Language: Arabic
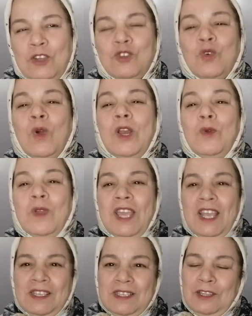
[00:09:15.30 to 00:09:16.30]
جو كرو لو
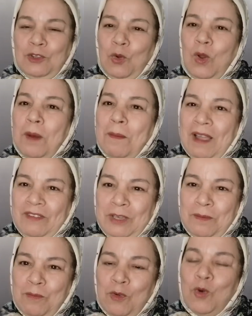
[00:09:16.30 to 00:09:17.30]
15 غتدخل
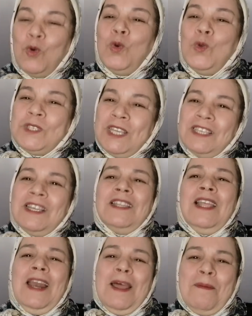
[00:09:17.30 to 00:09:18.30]
المغرب ولو 16
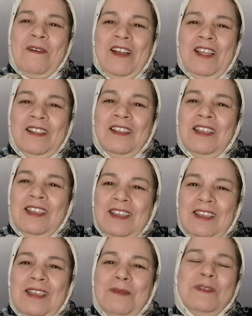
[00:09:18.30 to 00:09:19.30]
غدر العمر
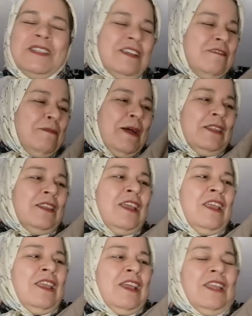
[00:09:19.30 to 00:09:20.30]
آه، بنت الرباط
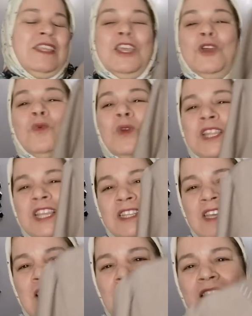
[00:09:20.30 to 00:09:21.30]
غادي هي الوالده
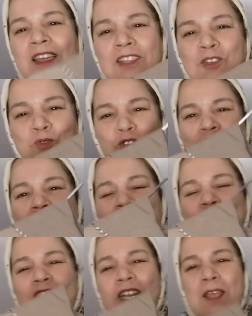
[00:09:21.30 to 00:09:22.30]
ديالها قالت لي وجدي لي
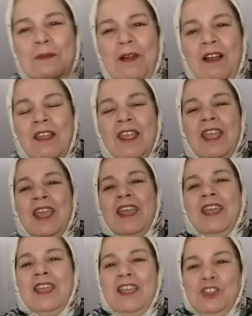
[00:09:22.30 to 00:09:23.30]
الجلابه
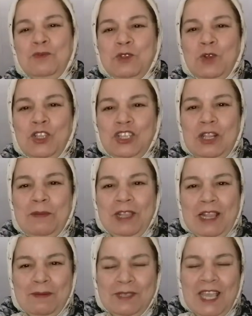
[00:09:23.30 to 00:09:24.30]
آه عجبتها واحد الجلابه
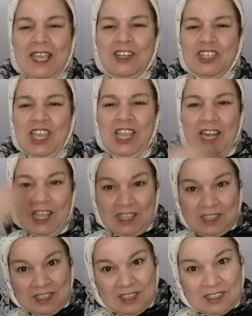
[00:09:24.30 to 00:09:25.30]
كنت لابسه انا شحال
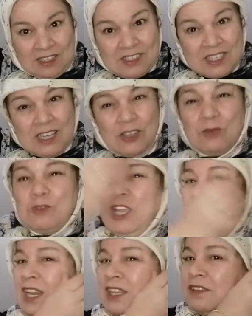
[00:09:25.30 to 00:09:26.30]
هذه كدرتها لكم
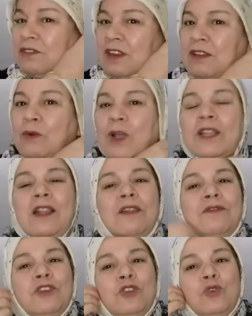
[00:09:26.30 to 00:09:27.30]
شحال هذه في واحد
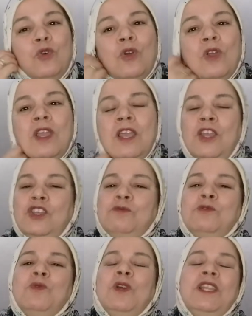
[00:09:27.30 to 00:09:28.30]
لا فيديو
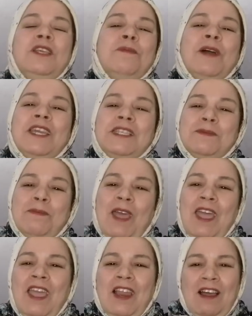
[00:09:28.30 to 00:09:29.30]
عجبتها وقالت لي بغيت
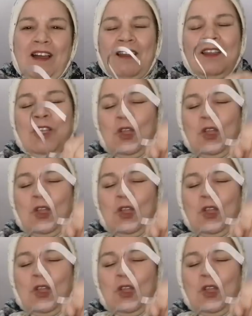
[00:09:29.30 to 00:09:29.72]
بحالها